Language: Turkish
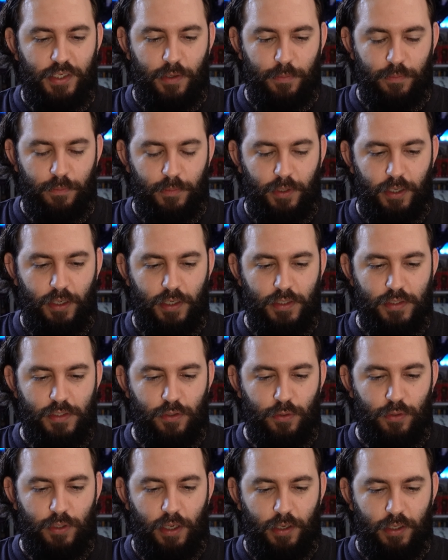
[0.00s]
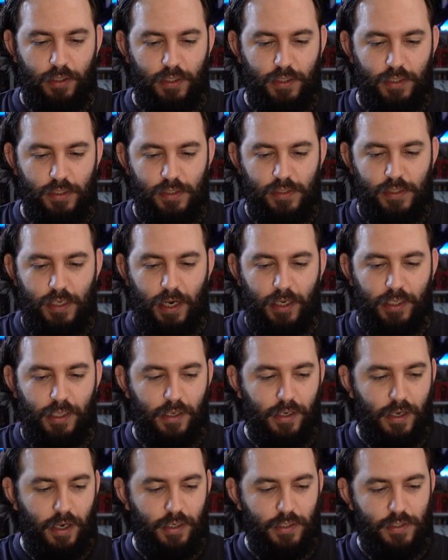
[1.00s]
yapmaya hazır olan kız
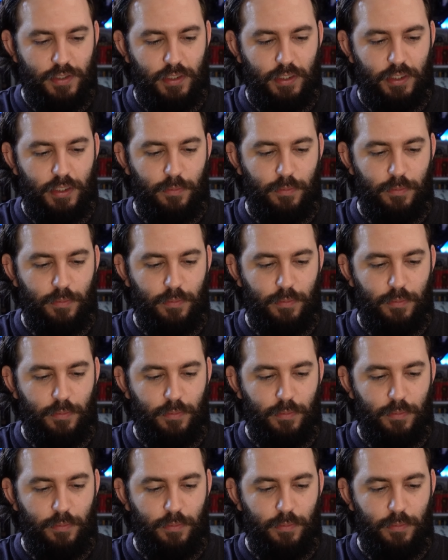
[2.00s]
erkek kardeşinin